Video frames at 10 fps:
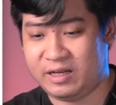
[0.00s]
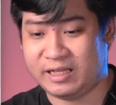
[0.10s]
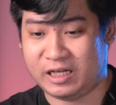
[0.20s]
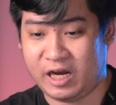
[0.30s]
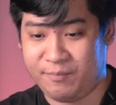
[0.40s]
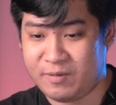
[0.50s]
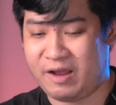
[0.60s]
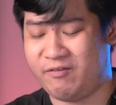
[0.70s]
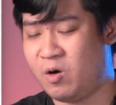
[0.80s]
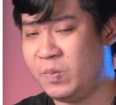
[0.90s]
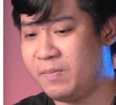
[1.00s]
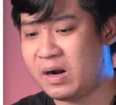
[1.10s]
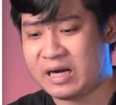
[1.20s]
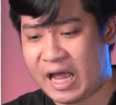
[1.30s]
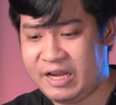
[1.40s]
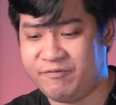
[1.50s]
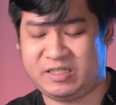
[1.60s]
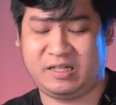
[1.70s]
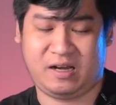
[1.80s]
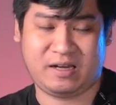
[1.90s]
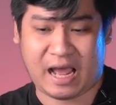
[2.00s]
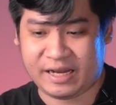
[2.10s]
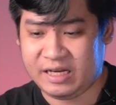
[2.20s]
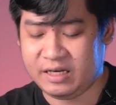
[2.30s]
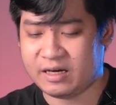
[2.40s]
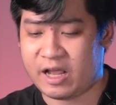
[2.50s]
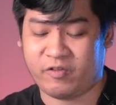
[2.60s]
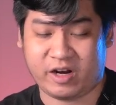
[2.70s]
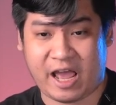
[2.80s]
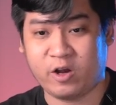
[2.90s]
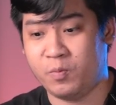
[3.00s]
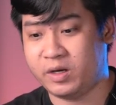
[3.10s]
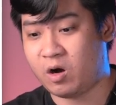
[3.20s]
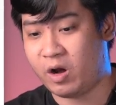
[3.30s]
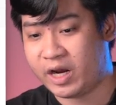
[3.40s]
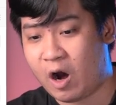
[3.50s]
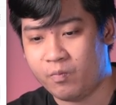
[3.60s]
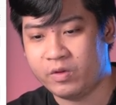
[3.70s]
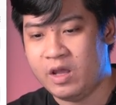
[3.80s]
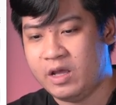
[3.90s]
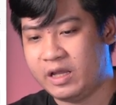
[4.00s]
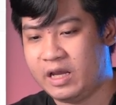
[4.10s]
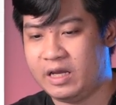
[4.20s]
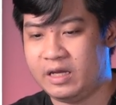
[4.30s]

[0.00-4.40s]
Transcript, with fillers: ngay tại thời điểm này mà không nên bắt đáy và xác định đáy đây có phải là đáy của bitcoin hay không thì